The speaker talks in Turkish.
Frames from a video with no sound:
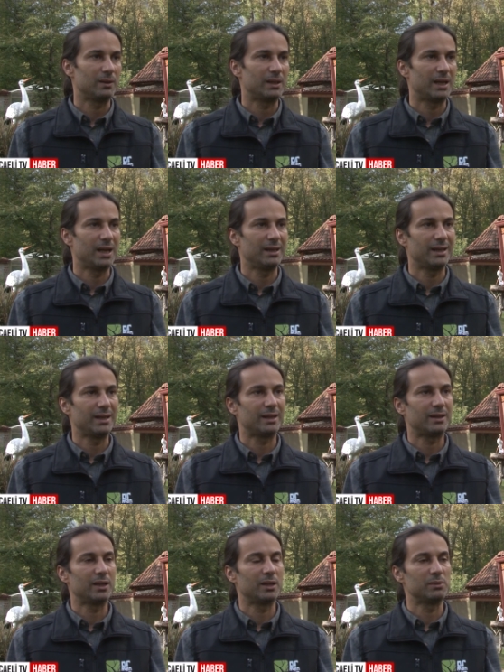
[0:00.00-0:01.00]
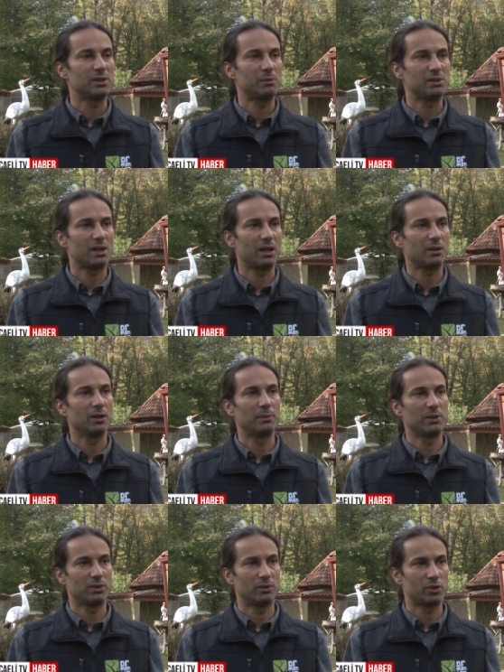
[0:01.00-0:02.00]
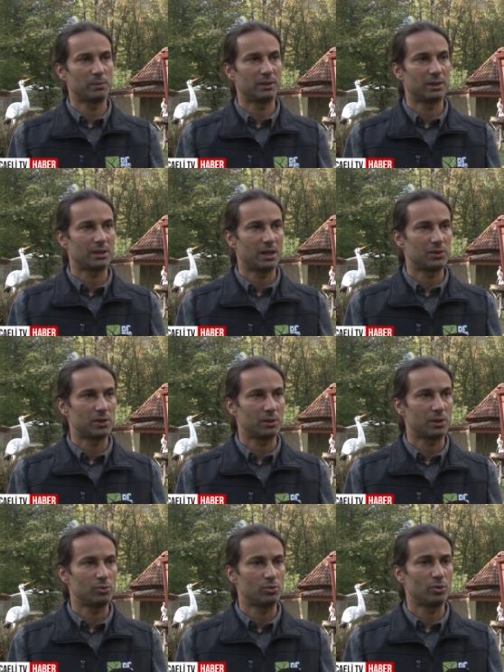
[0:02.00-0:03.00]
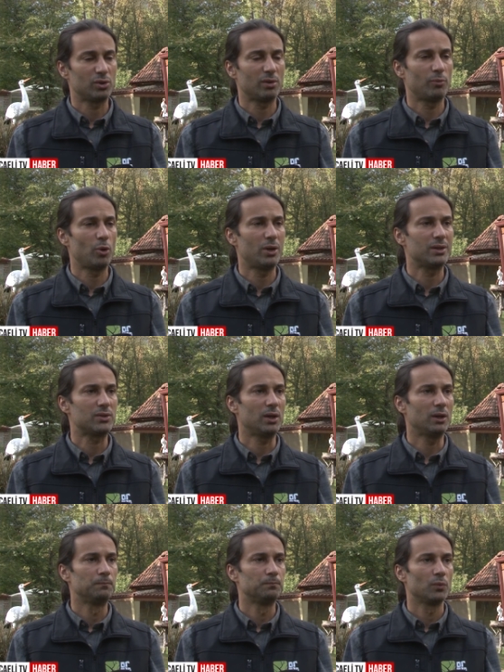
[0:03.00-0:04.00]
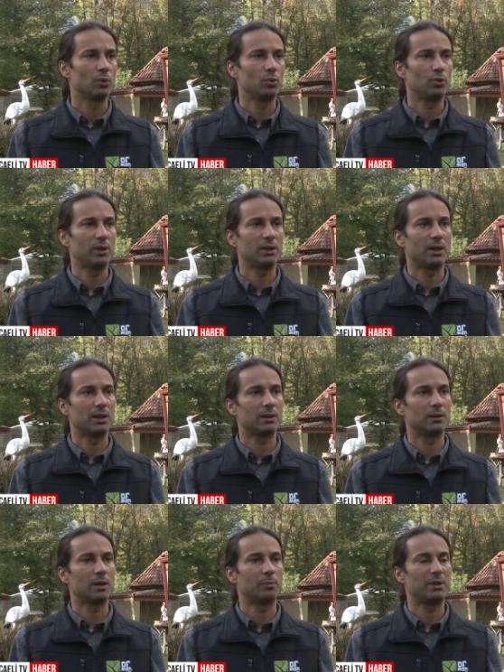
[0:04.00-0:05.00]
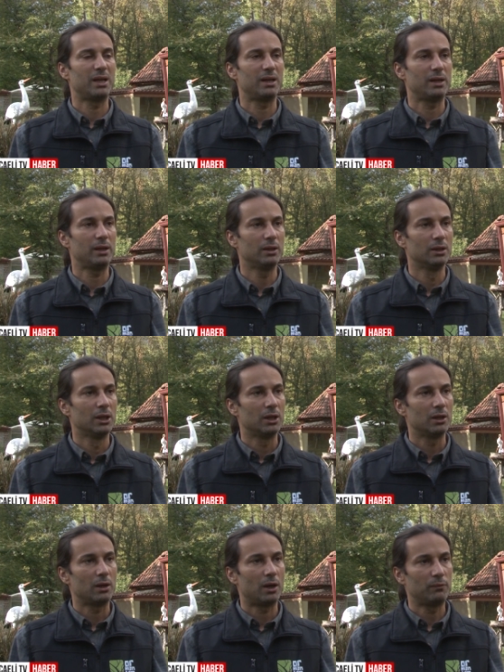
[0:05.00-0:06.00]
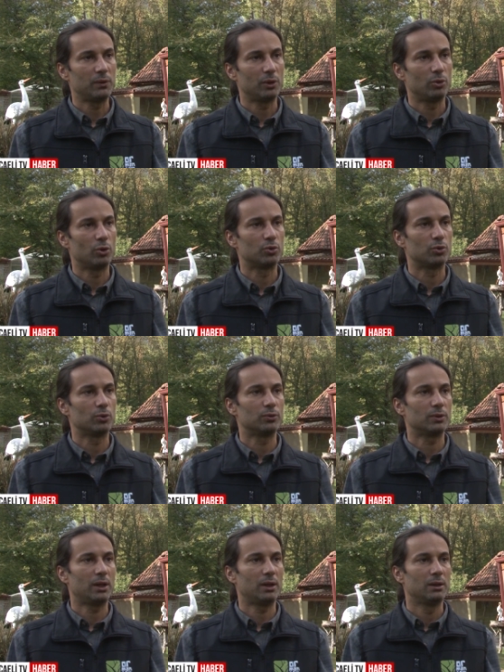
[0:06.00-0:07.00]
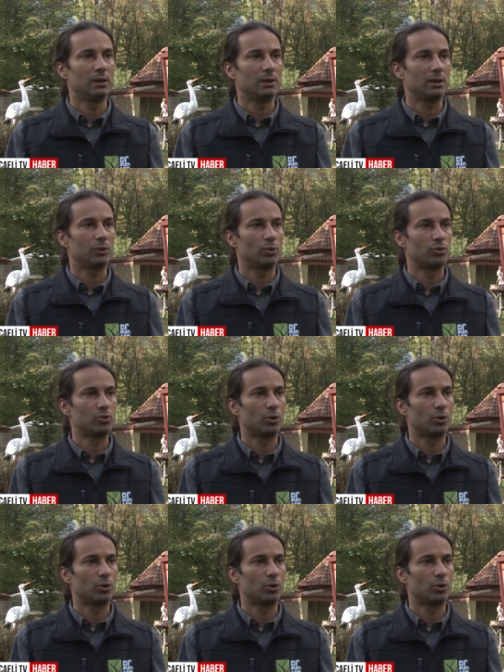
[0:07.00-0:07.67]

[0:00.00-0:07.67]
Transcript: gelen leyleklerimizi biz halkalama çalışmaları da gerçekleştiriyoruz ve böylece Türkiye'de halkalanan Mileyli Afrika yolculuğunda, e, göç